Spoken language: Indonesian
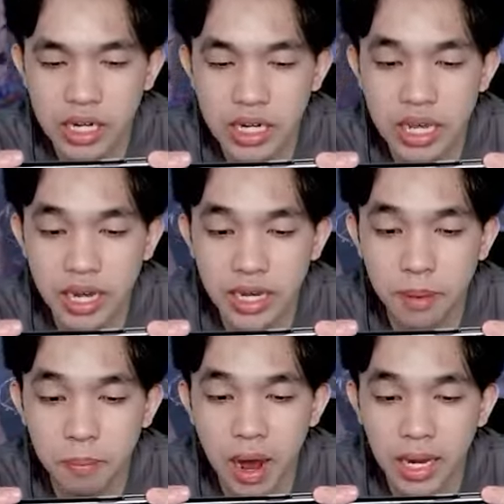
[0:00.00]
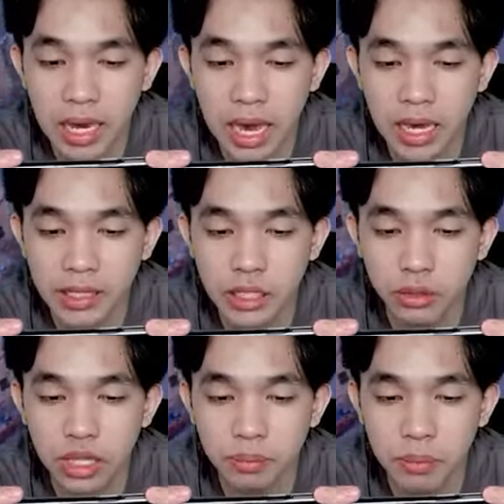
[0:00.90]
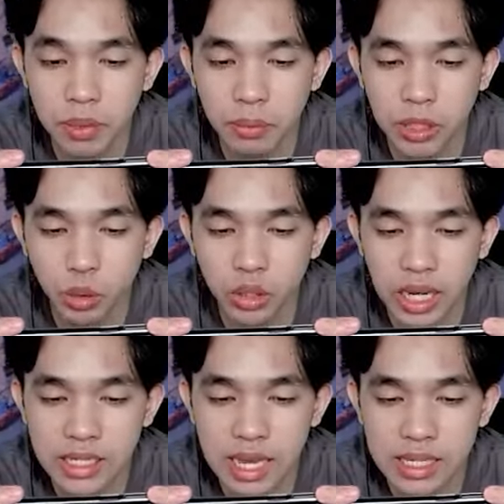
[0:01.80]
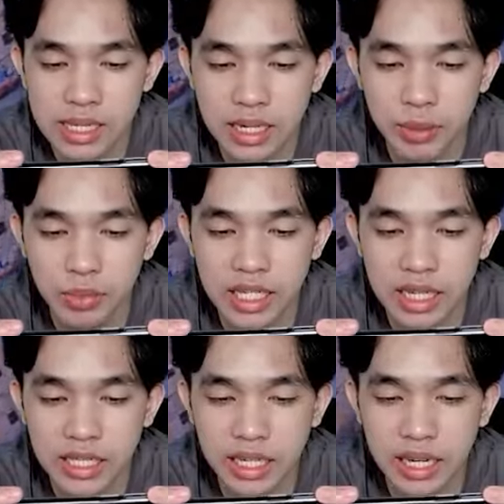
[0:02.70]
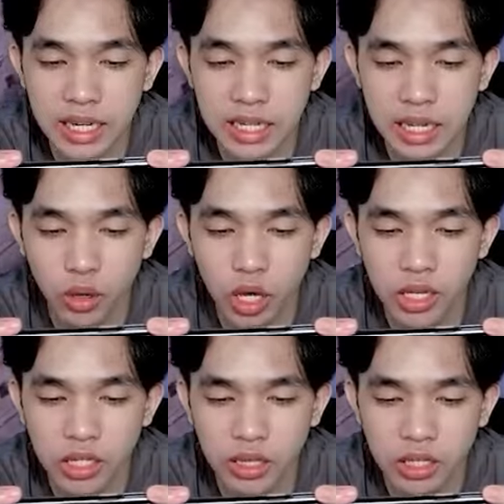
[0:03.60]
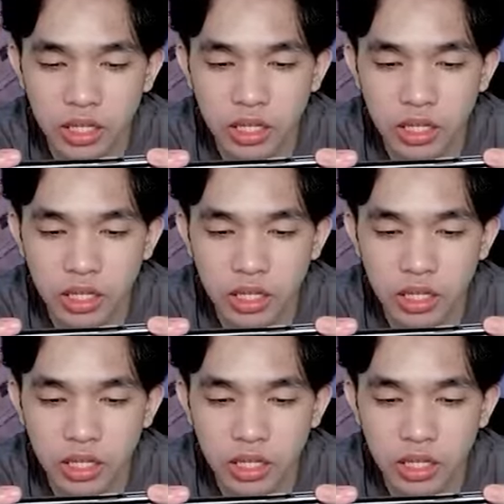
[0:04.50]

Jadi dia kayak bayangan gitu tapi berbentuk raksasa dan bisa kita kendalikan. Wait.